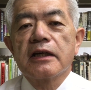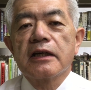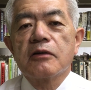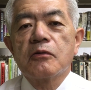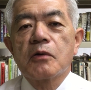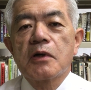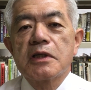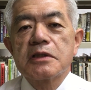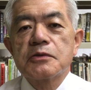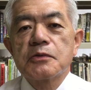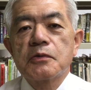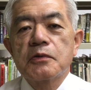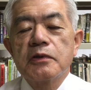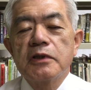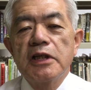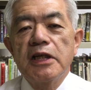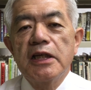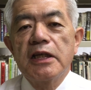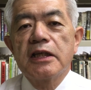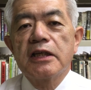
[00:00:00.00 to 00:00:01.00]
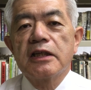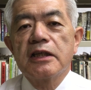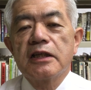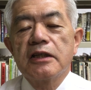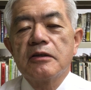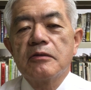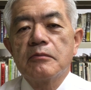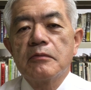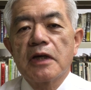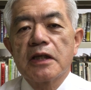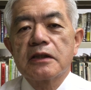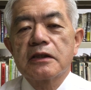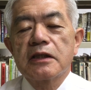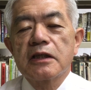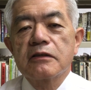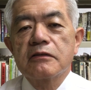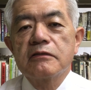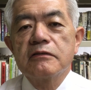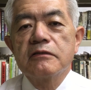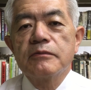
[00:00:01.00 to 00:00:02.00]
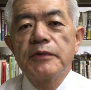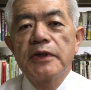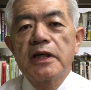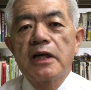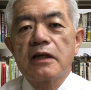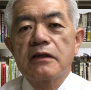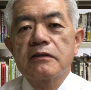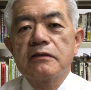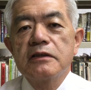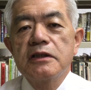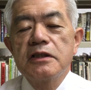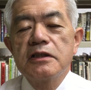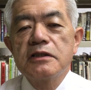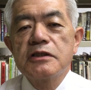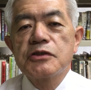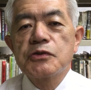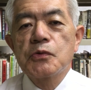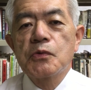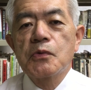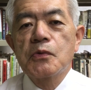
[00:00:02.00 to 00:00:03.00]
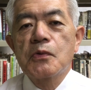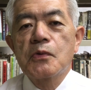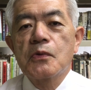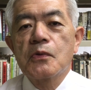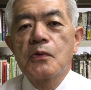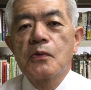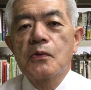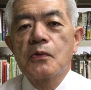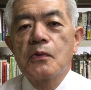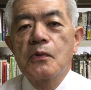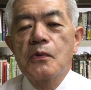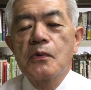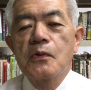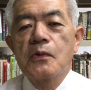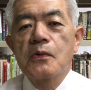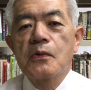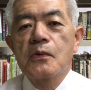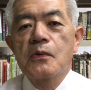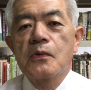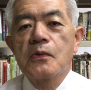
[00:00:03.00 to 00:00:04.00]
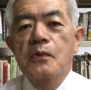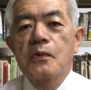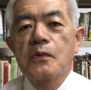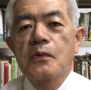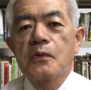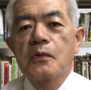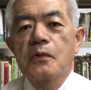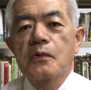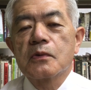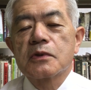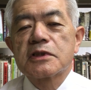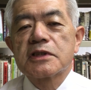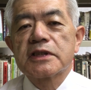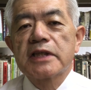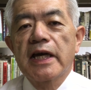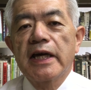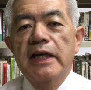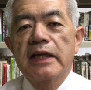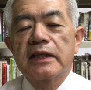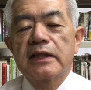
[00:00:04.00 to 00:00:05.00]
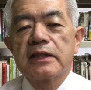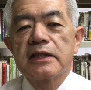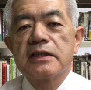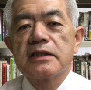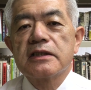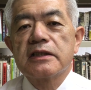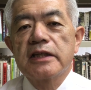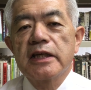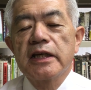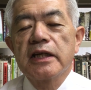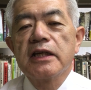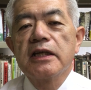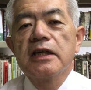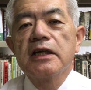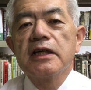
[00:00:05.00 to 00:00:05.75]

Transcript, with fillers: ご家族に全く未確認情報を伝えて、